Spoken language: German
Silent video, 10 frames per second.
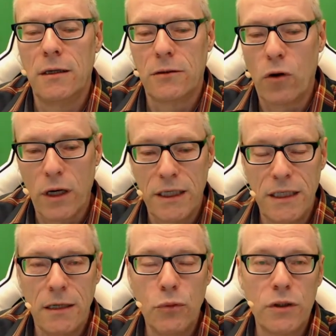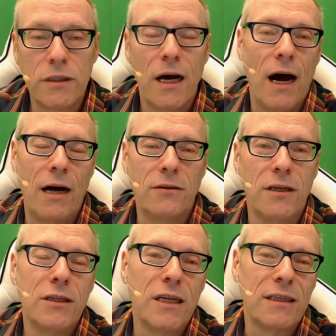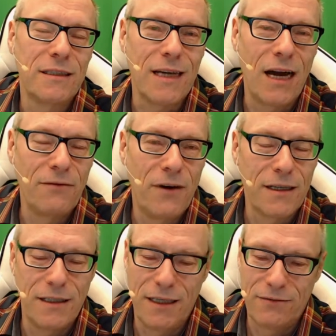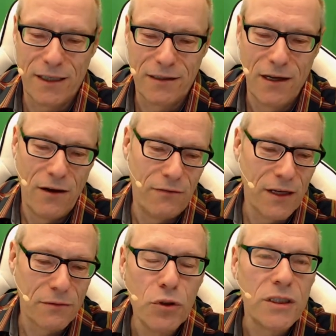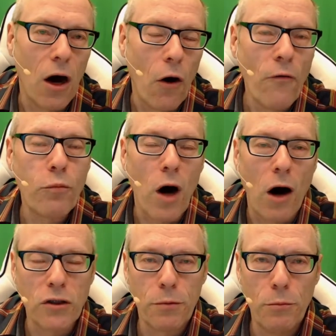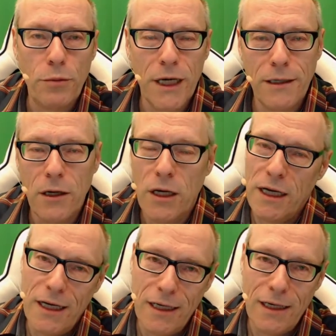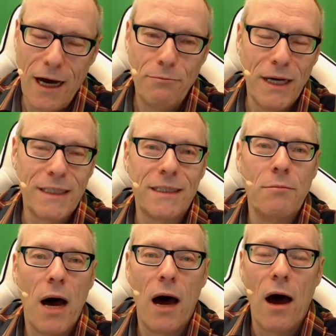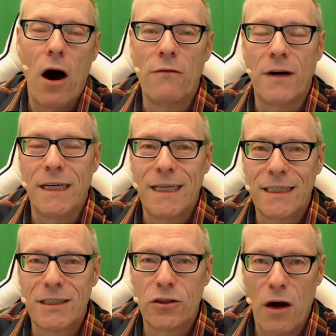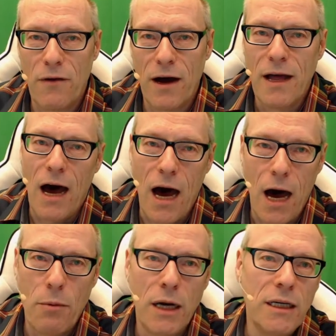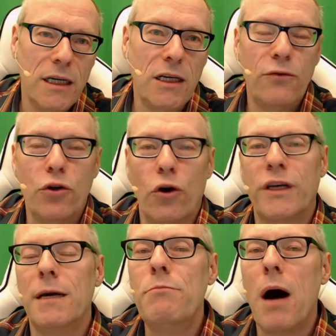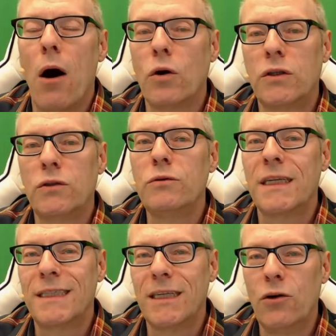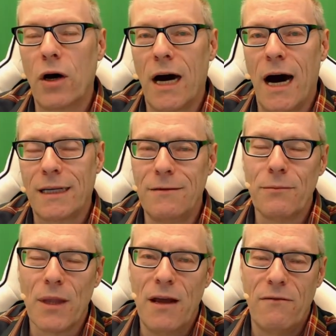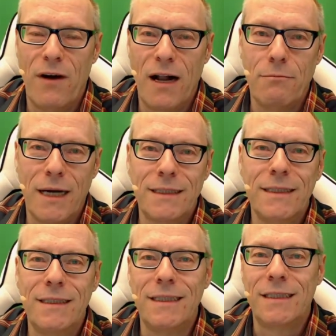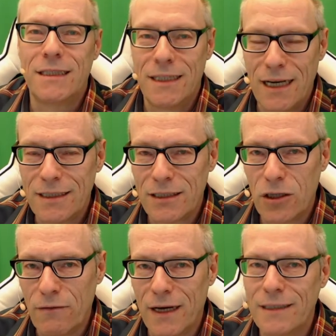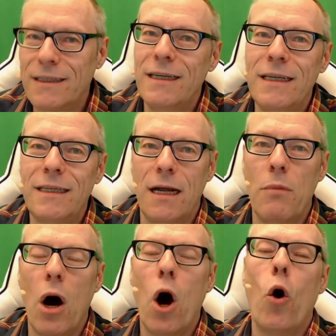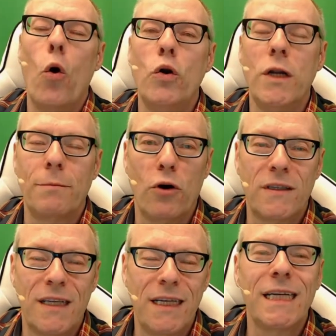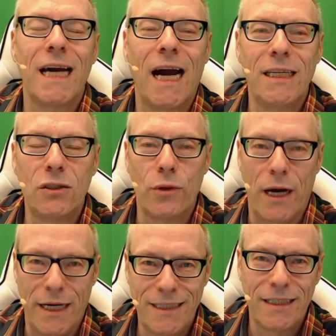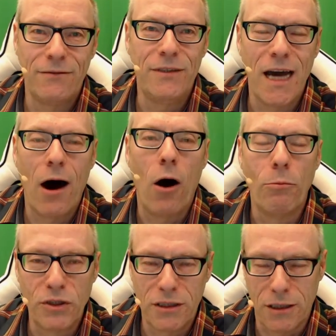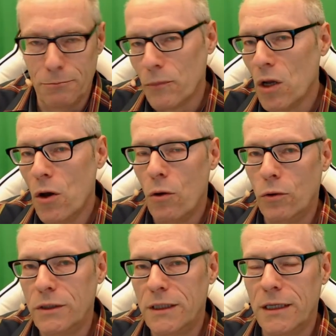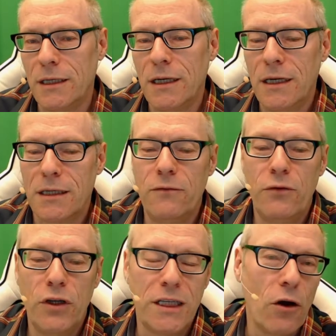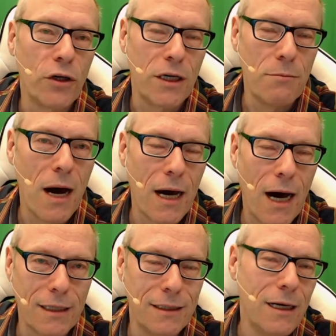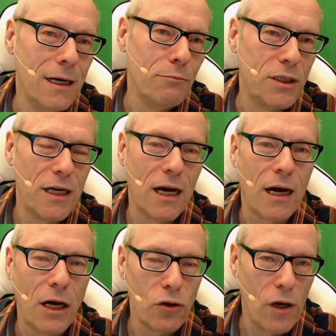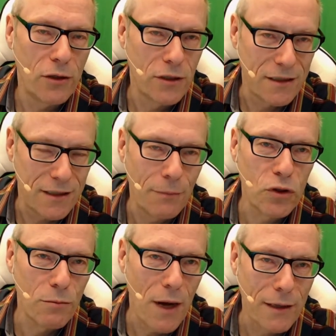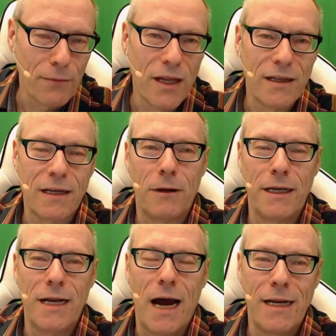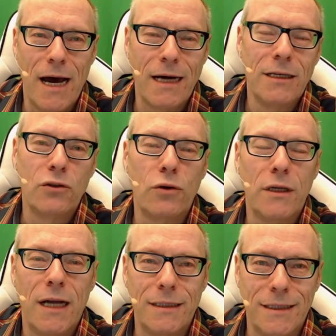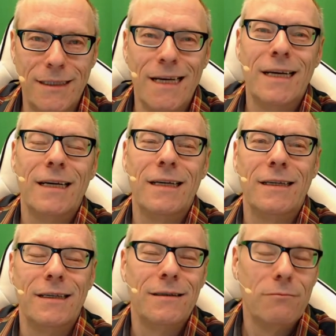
korrigieren müsst. Also das ist einfach etwas, das müsst ihr auf, ausprobieren. Äh, am besten immer auf einen Testserver, aber ich würde euch immer auch zusätzlich noch raten, weil meistens die Testserver sind nicht immer hundertprozentig eins zu eins wie der Hauptstream. Und äh, dann würde ich euch immer raten, mit der Radioleitung das abzumachen, dass man in einer sogenannten äh,